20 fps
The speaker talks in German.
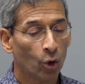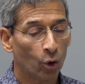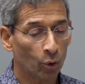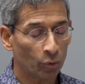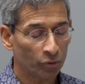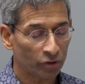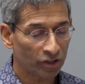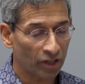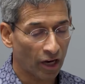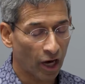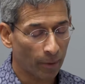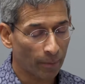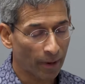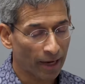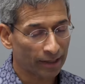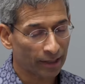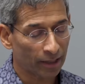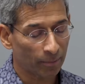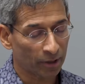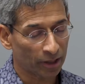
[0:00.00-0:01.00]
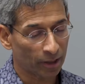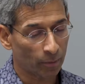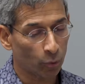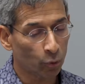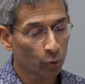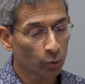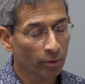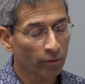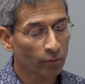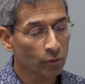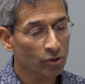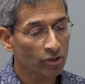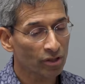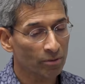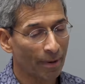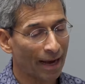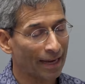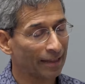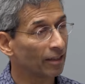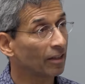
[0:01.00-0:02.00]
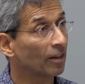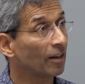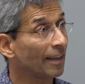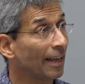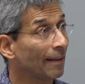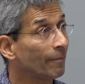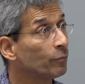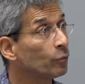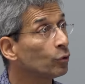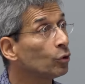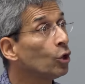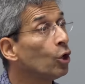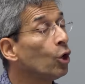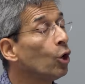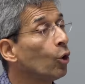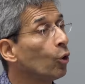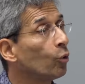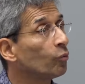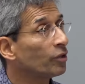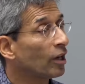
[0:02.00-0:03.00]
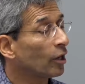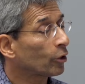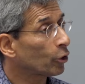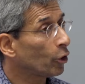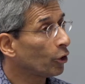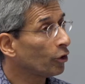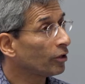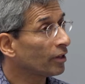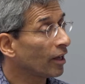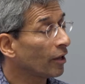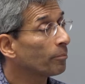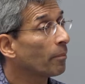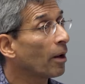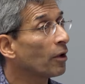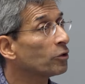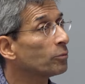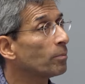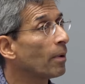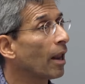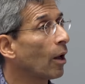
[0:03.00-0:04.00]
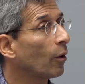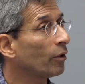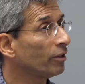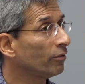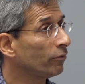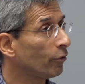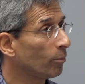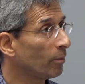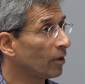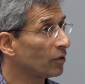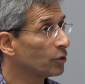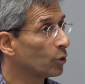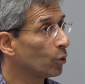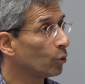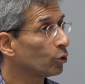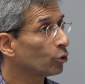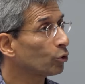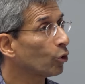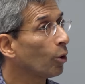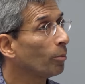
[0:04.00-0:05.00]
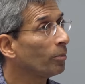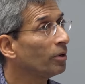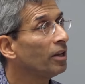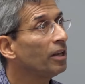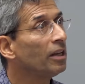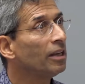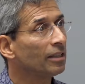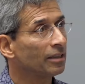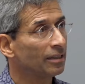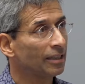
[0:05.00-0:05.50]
Und ich arbeite mit dem Unbewussten meiner Klienten. Und da können dann manchmal auch Informationen kommen, mhm.